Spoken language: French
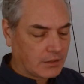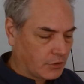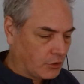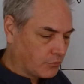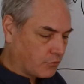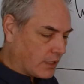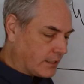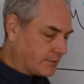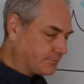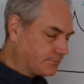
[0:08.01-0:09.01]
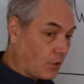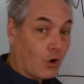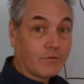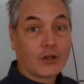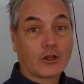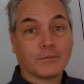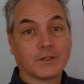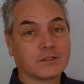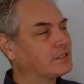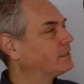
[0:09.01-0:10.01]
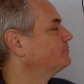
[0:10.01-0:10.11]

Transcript: Voyons voir. On va recommencer.